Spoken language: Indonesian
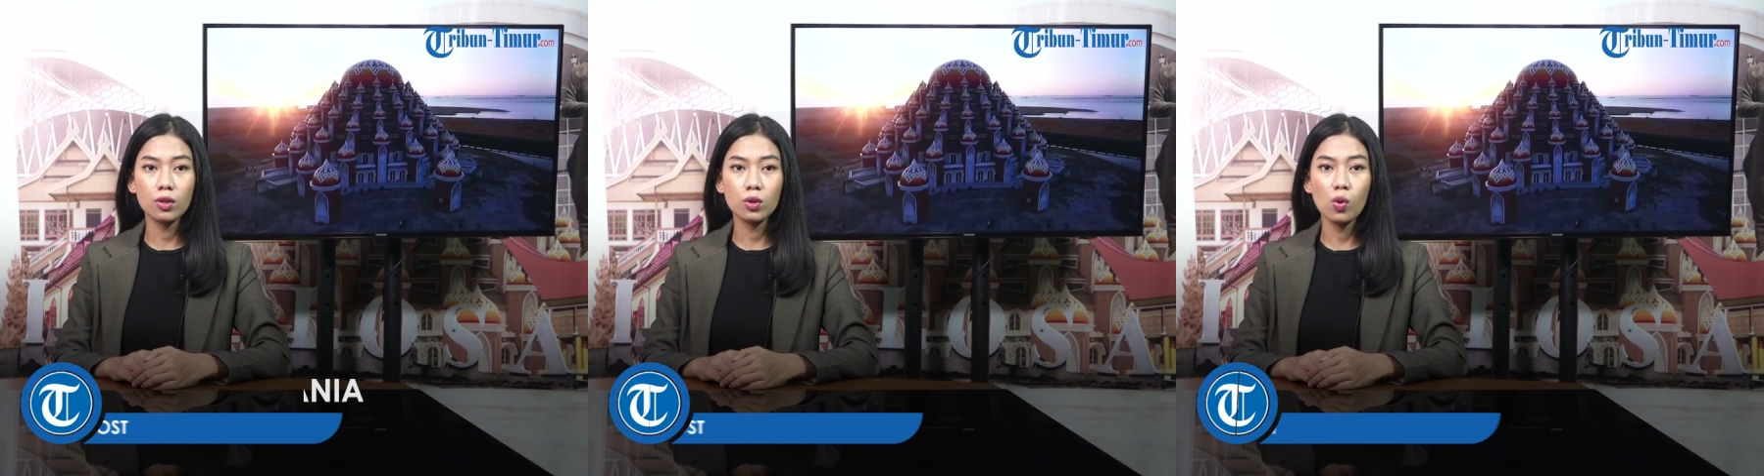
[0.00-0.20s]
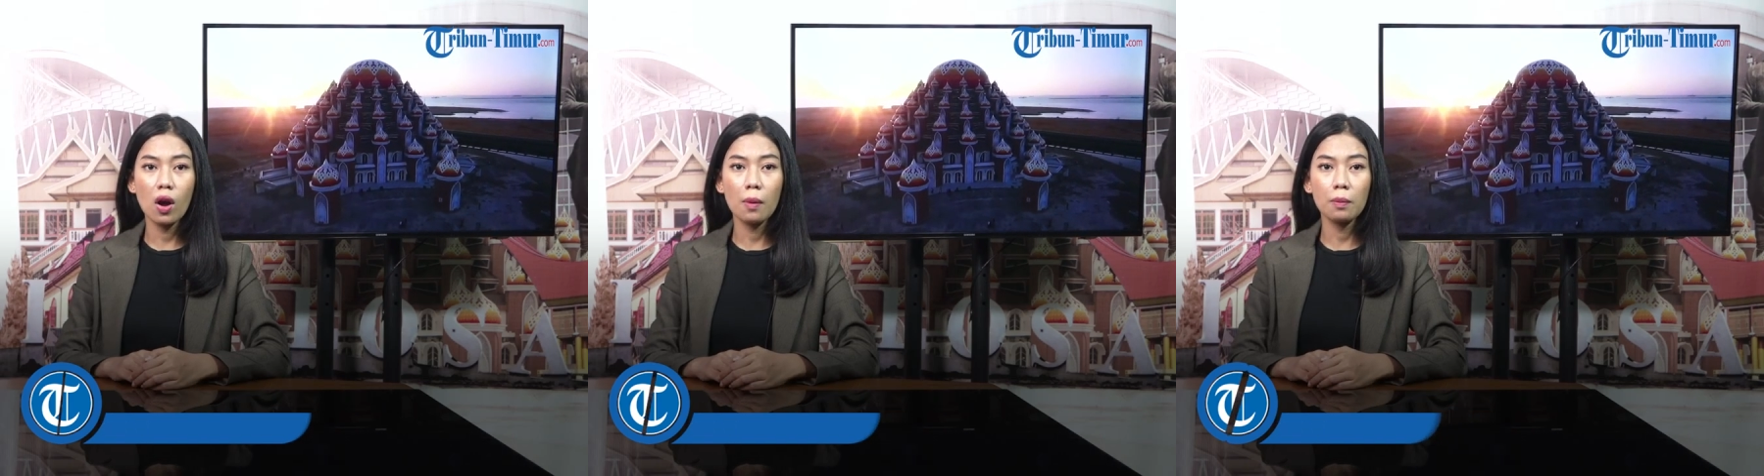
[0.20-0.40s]

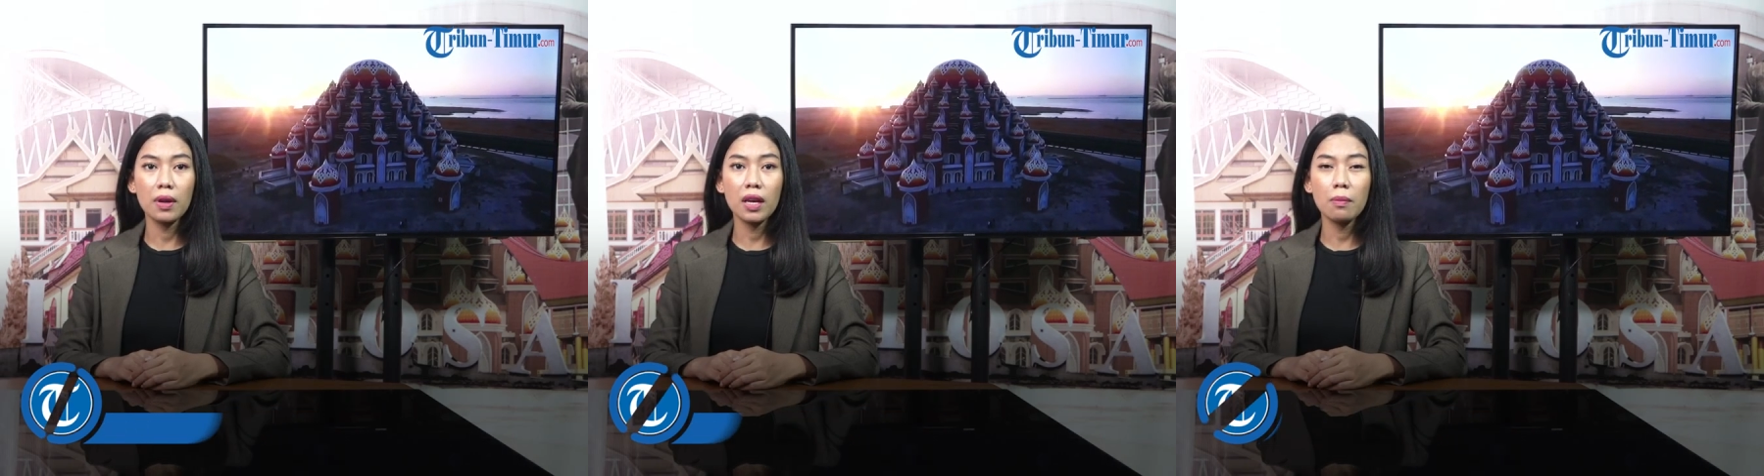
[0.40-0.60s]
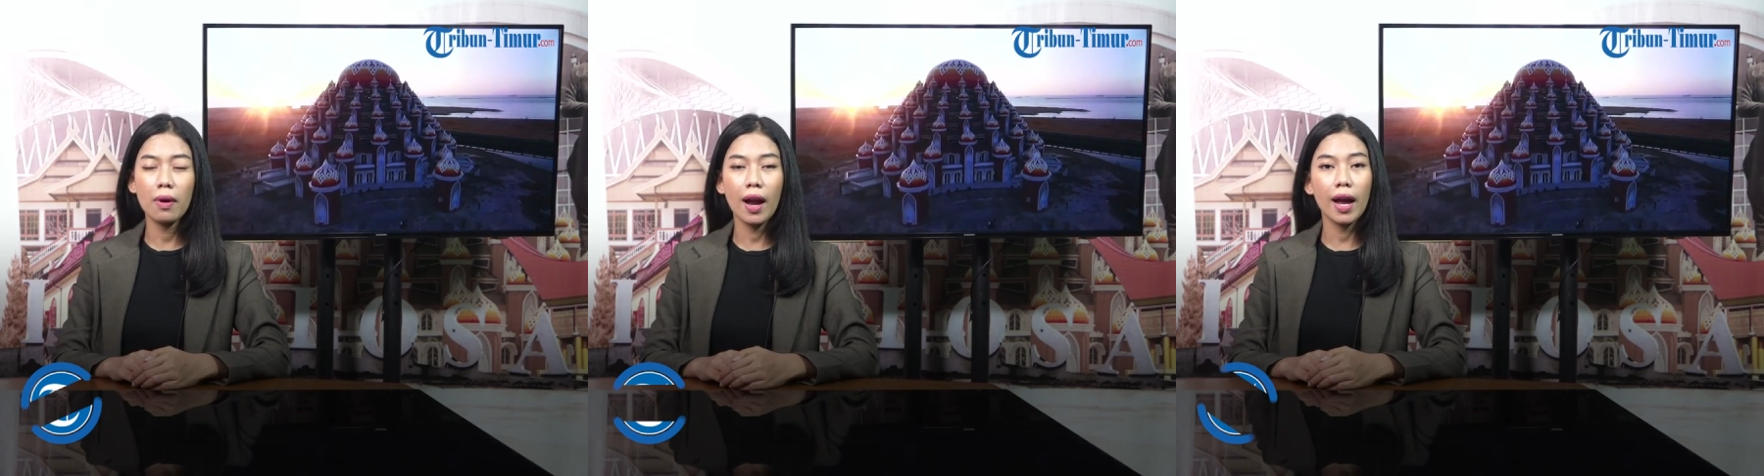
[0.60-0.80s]

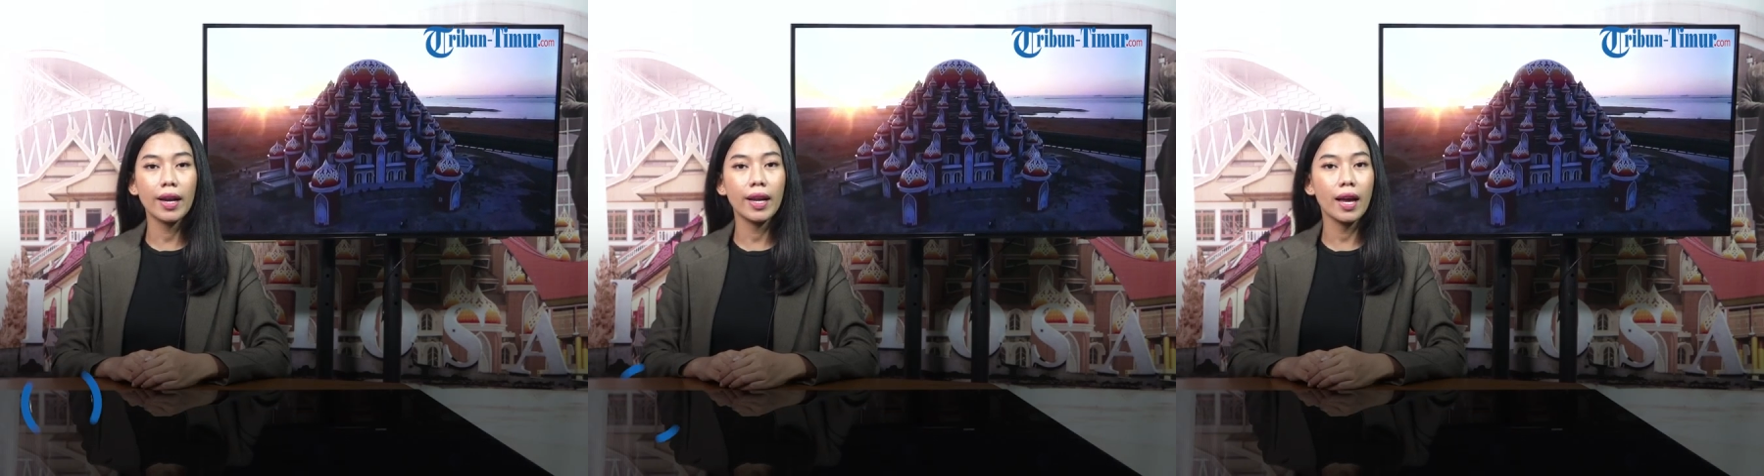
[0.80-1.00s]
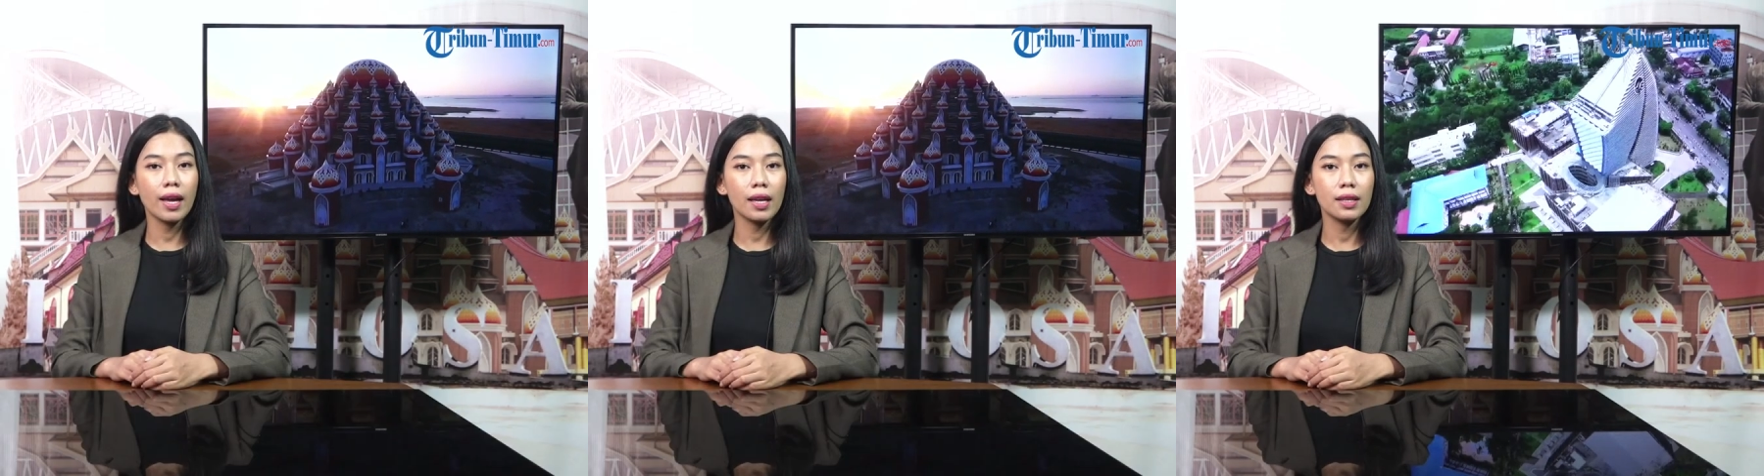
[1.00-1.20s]
suami
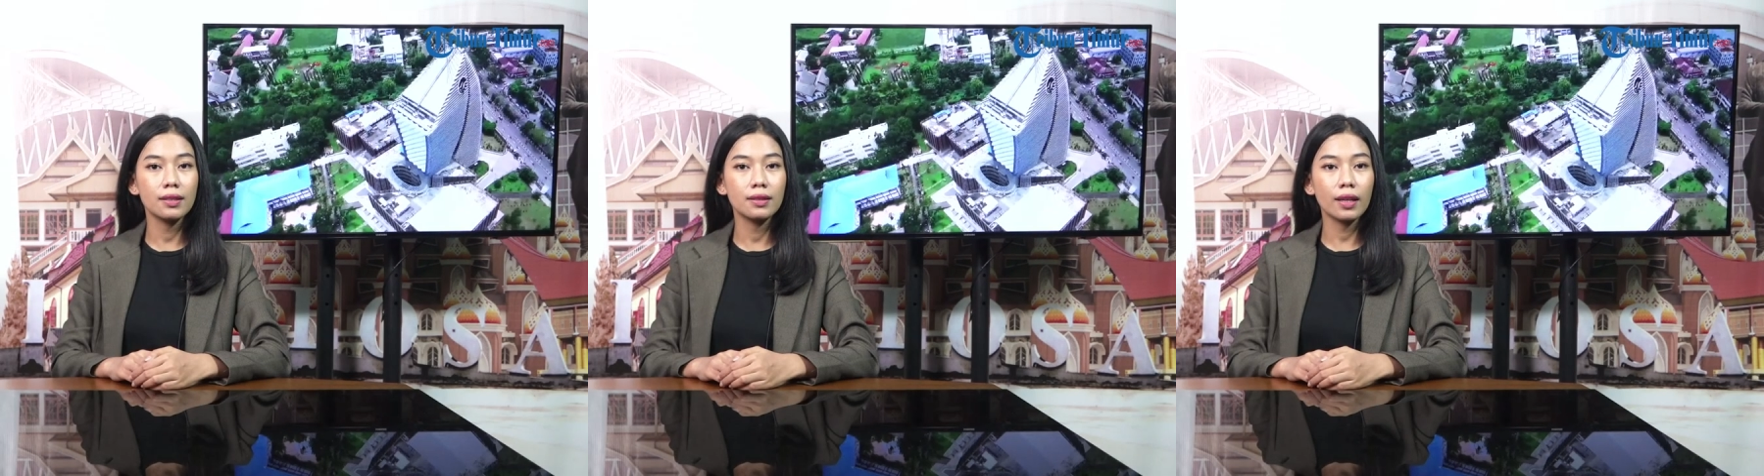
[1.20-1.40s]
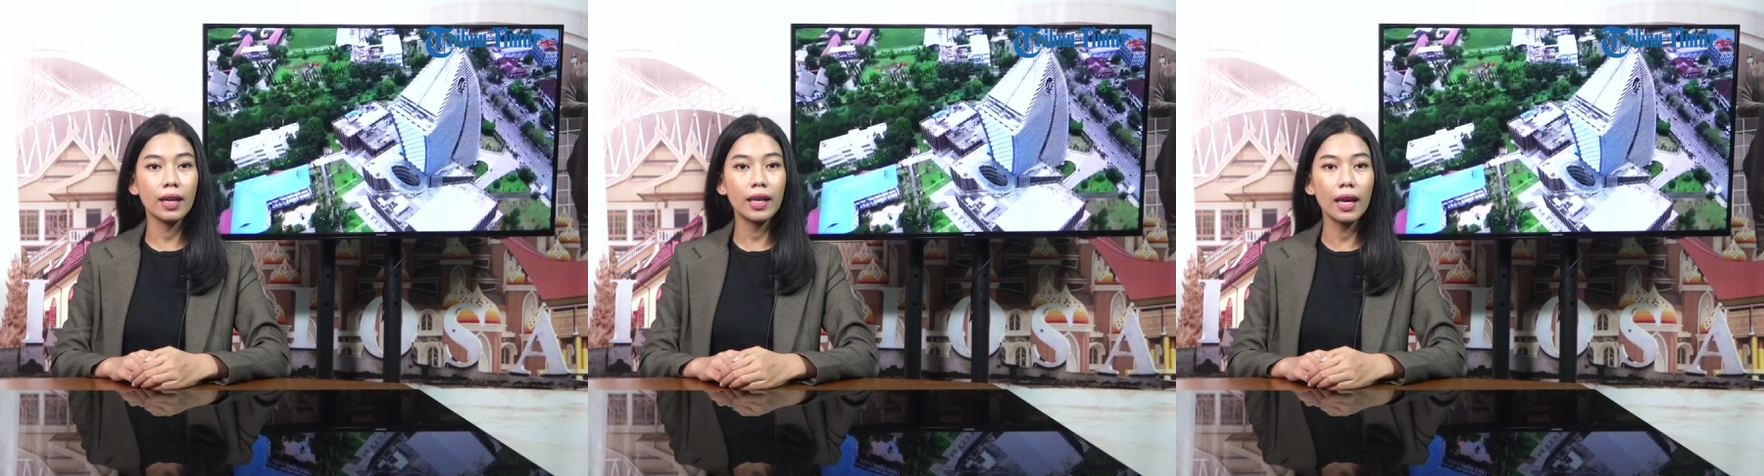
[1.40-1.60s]
menganiaya
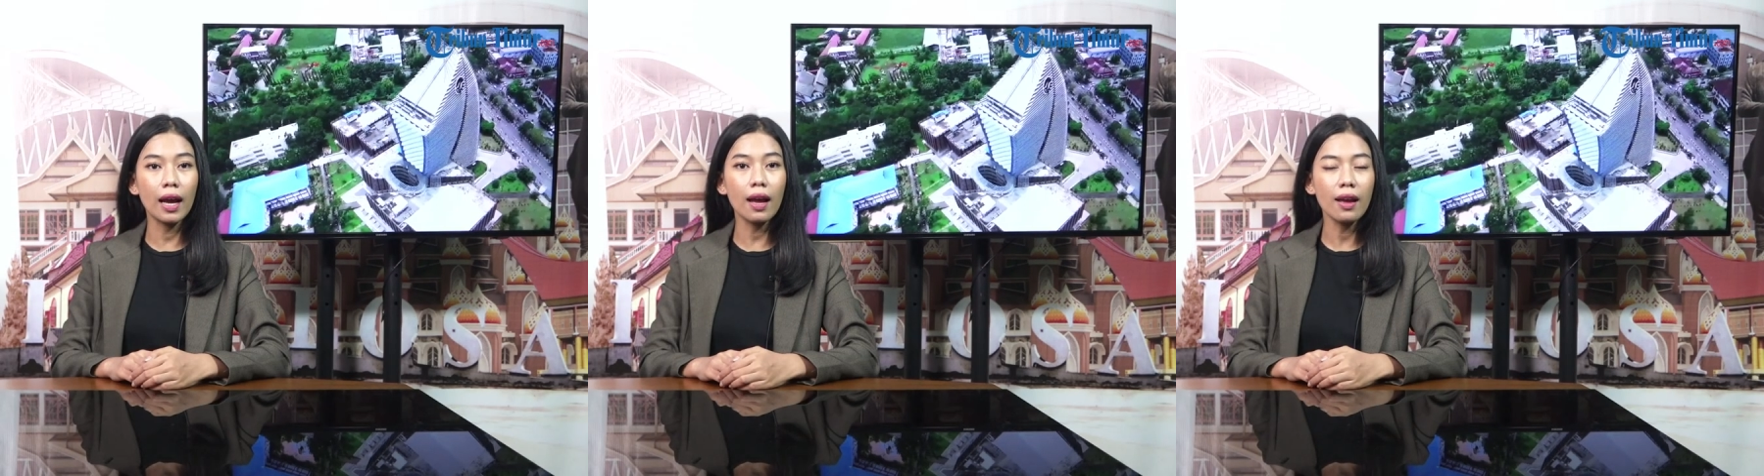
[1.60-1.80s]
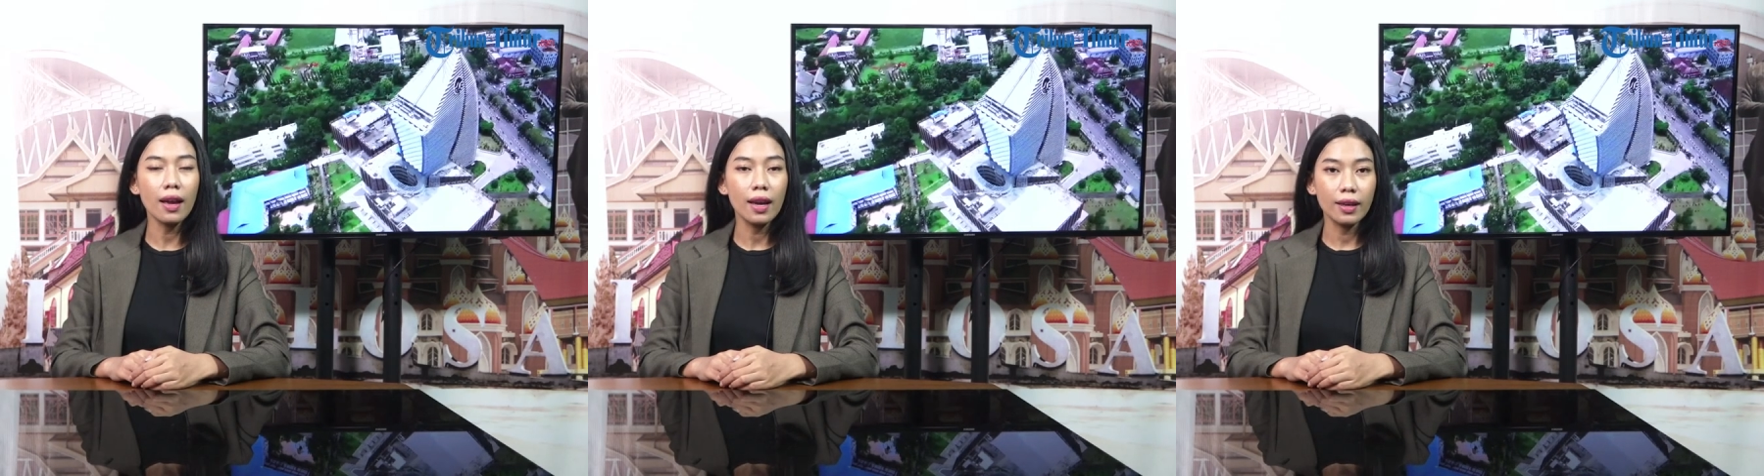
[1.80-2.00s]

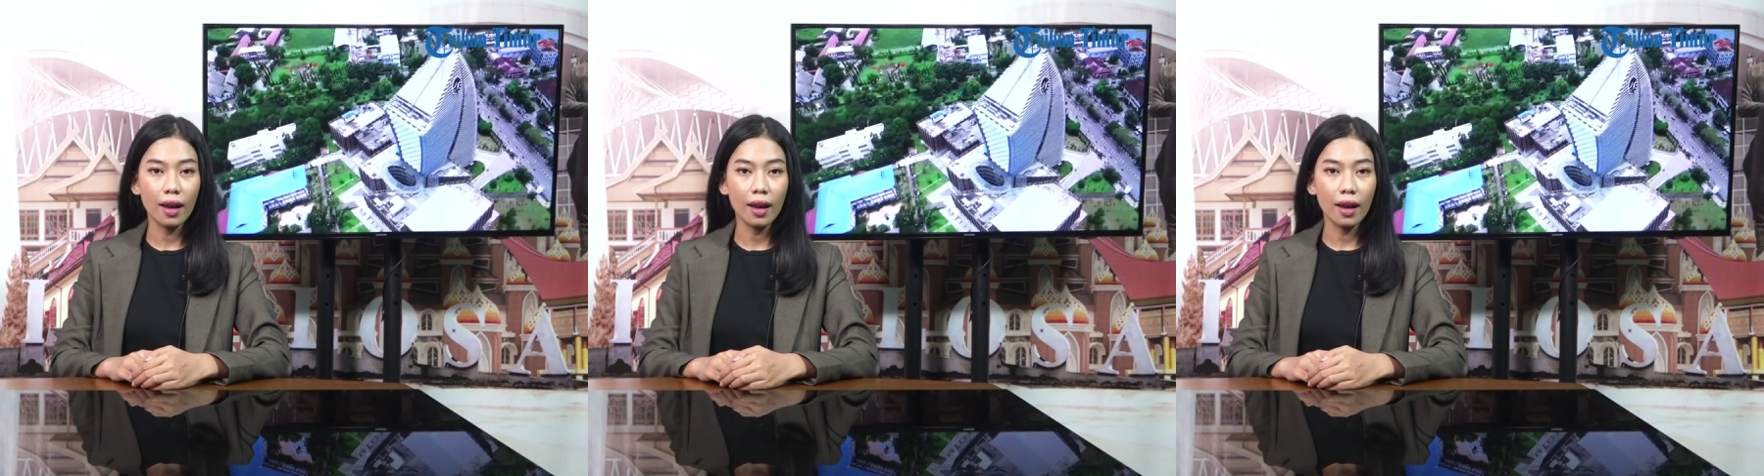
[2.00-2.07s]
istrinya